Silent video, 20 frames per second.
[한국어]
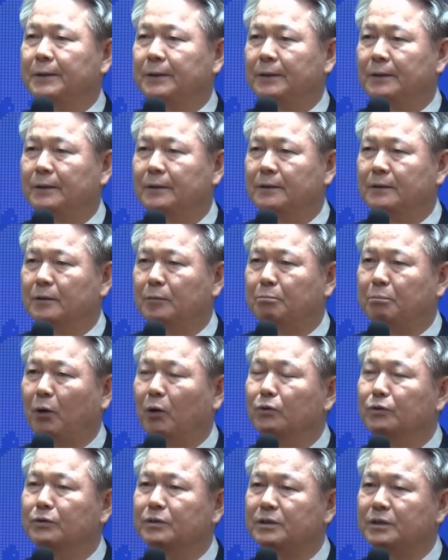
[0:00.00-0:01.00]
어,
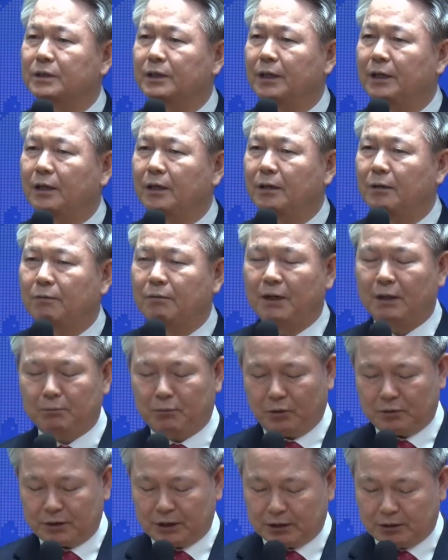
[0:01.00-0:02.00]
번제
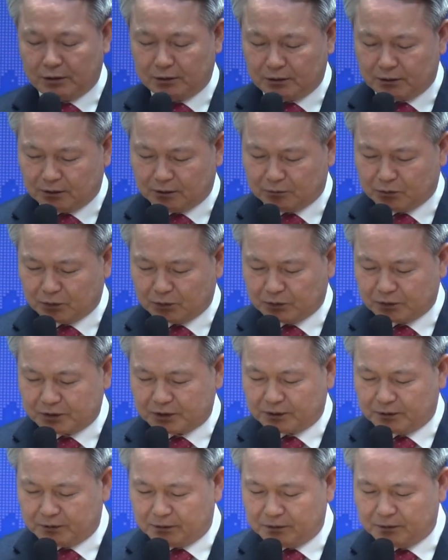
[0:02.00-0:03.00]
화목제를
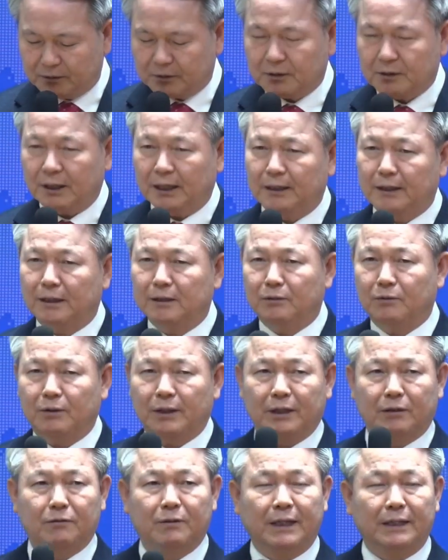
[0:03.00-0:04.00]
드림으로써
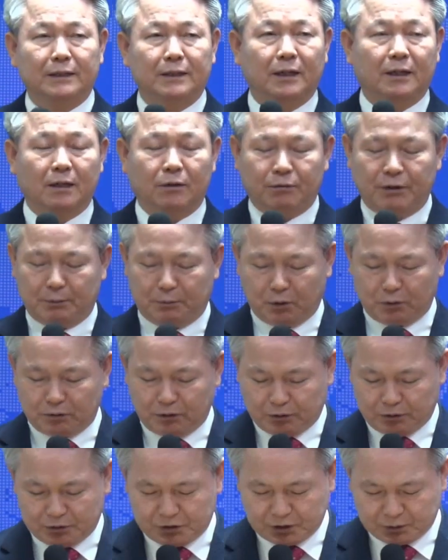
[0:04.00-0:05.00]
하나님과의 관계가
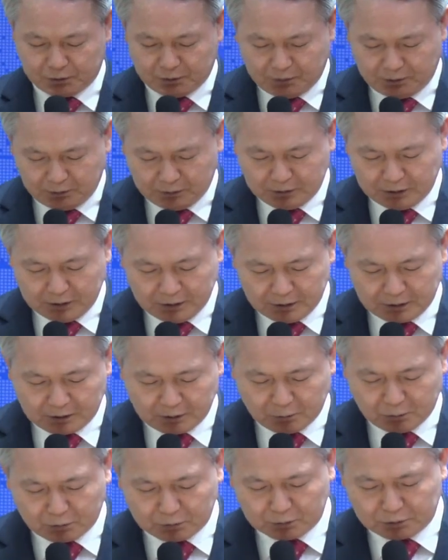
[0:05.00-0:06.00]
회복되어지고 이제
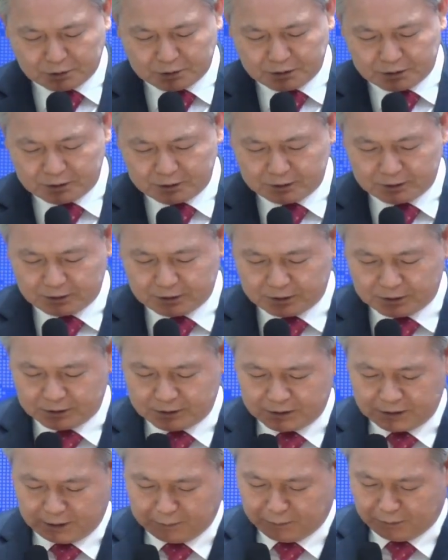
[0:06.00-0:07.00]
오늘 어,
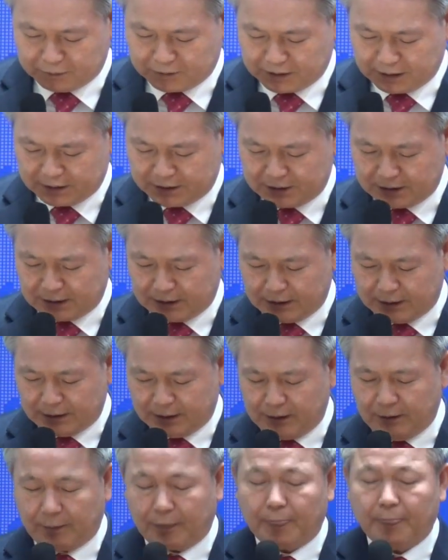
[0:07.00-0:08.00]
세 번째
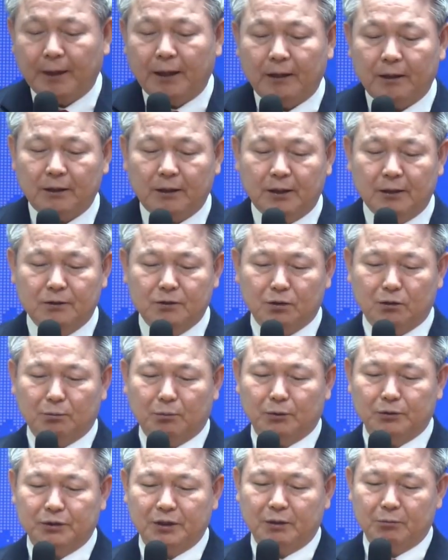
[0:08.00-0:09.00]
시간에는 1절
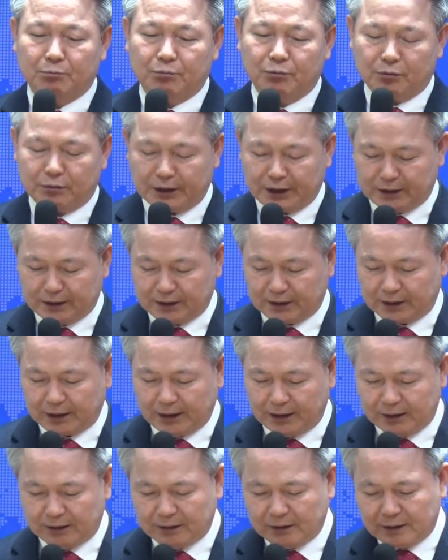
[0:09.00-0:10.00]
보세요. 뭘
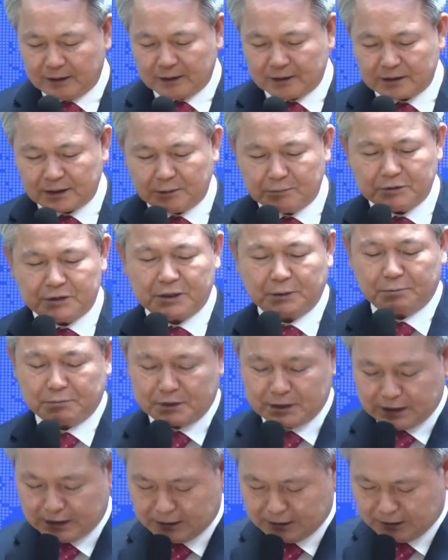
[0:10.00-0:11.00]
했는가?
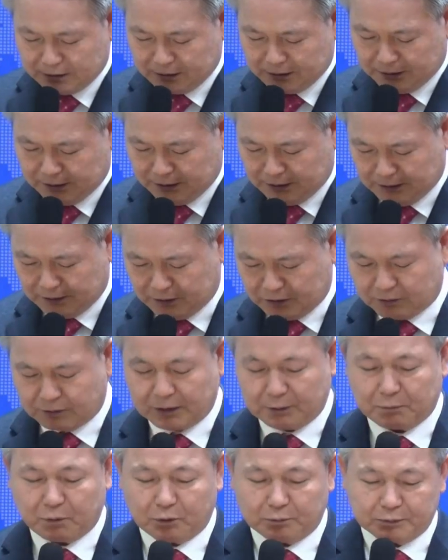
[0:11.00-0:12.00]
30장
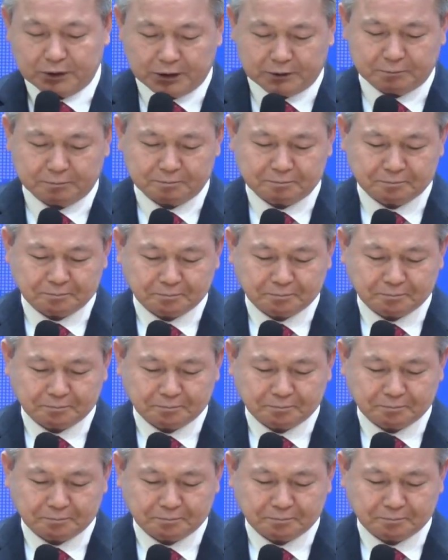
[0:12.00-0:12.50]
1절에 보면